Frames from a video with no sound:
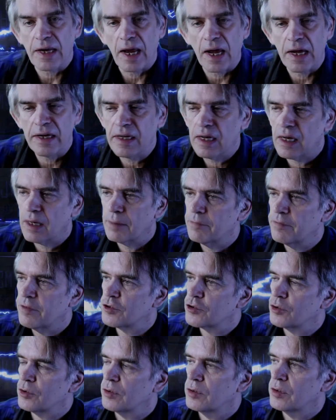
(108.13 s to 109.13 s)
Eine haben wir
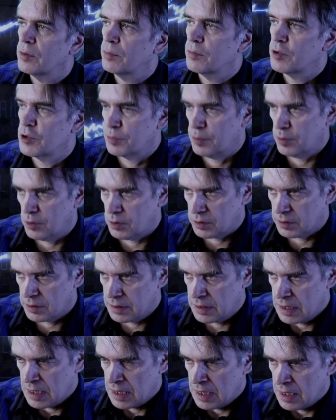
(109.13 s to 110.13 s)
schon
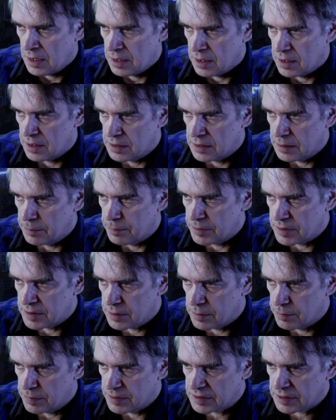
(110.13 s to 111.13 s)
besprochen, äh, die
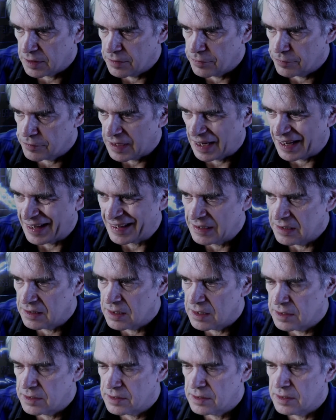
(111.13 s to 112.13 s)
betrifft
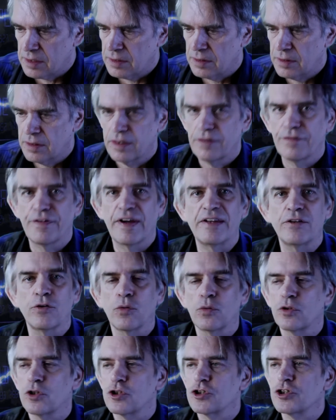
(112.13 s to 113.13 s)
eigentlich die, die
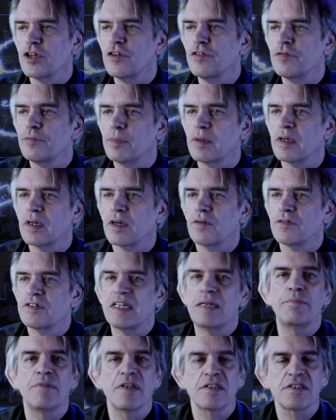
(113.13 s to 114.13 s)
Veränderung des Schriftbegriffs,
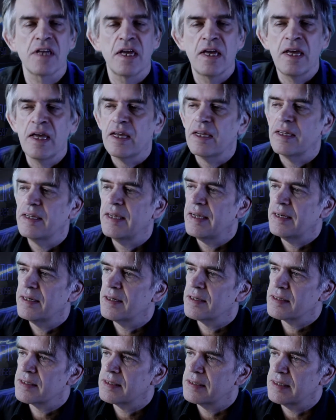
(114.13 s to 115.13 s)
eben dass
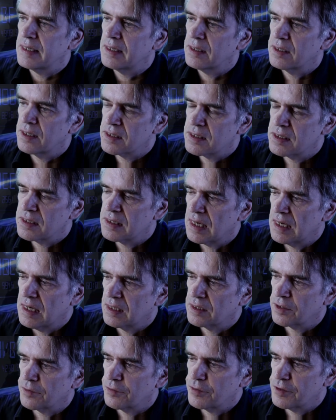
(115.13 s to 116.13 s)
jedes Ding, das sich
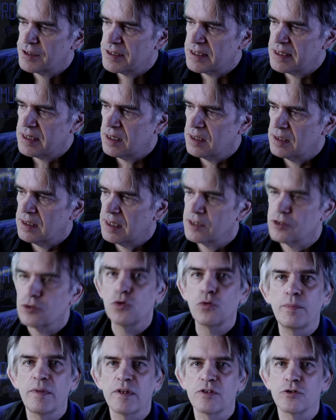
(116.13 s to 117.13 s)
elektrifizieren lässt,
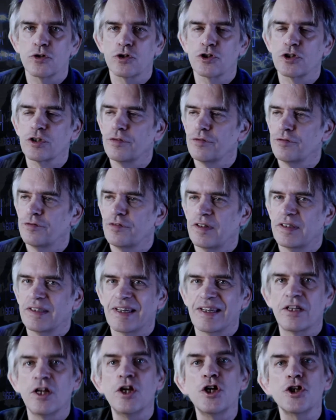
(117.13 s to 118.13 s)
nunmehr zur Schrift werden
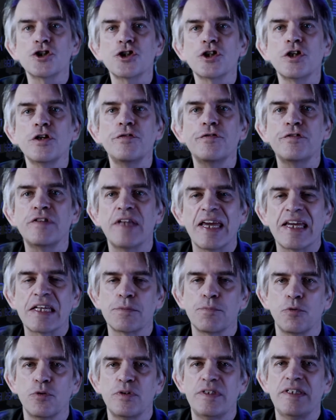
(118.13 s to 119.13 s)
kann. Schrift
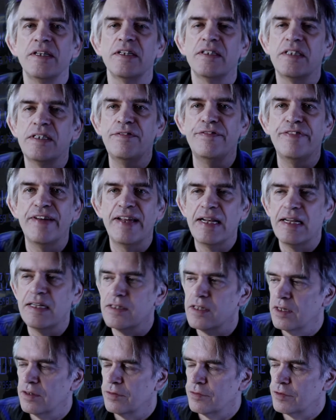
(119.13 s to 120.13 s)
explodiert, die
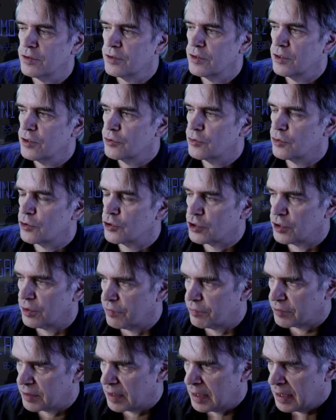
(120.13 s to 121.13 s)
Welt wird zur
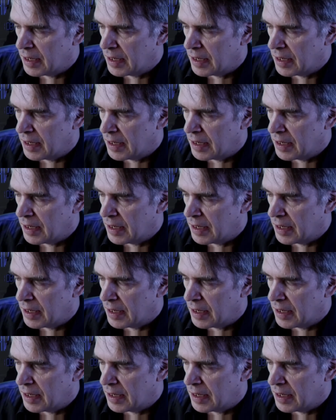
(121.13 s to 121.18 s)
Schrift.